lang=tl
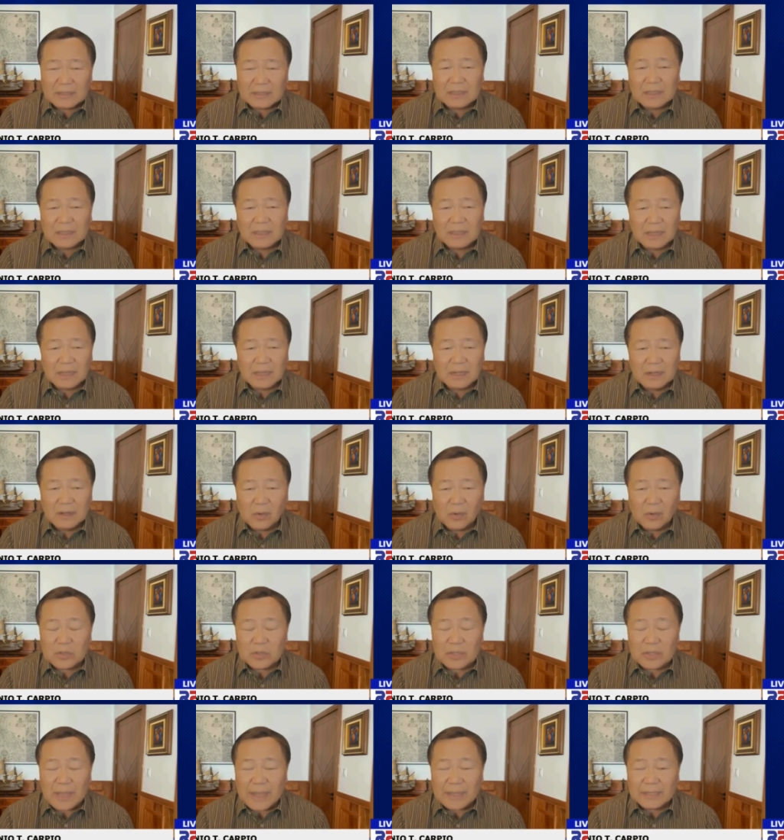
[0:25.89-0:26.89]
low
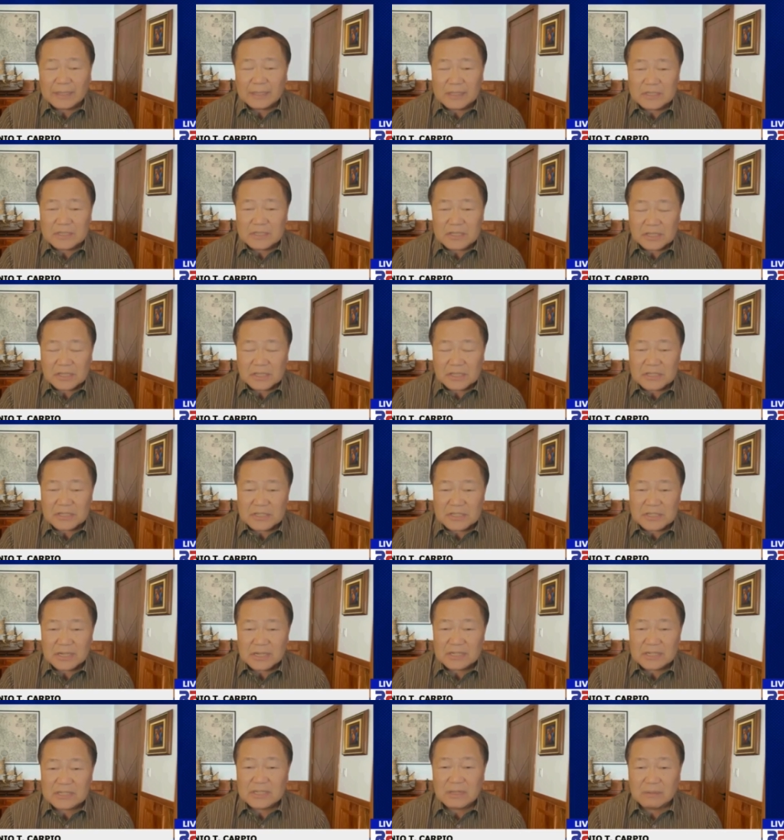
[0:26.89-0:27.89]
tide, it is still
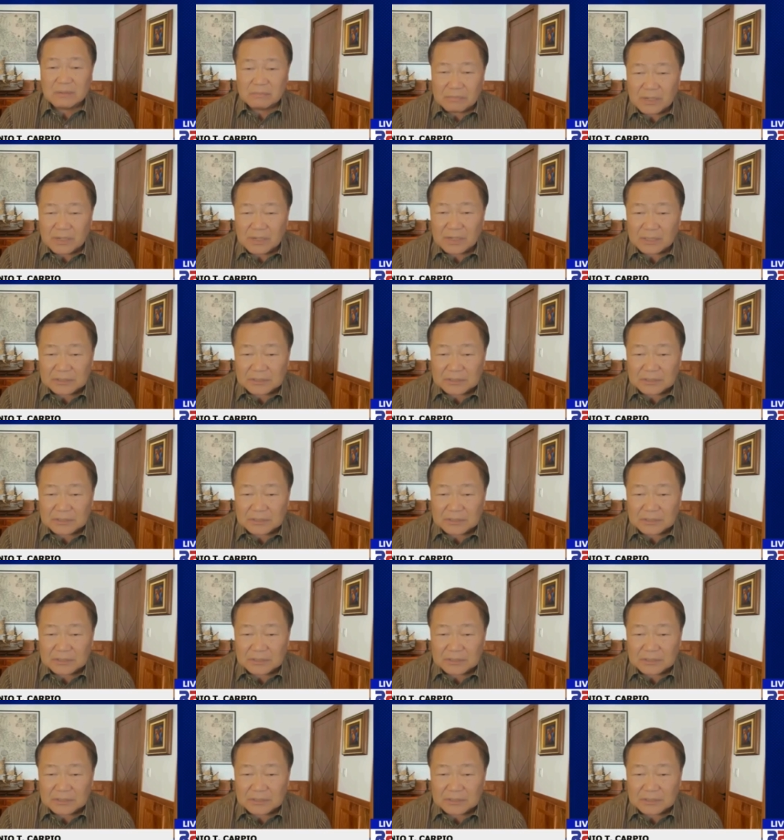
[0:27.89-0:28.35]
submerged.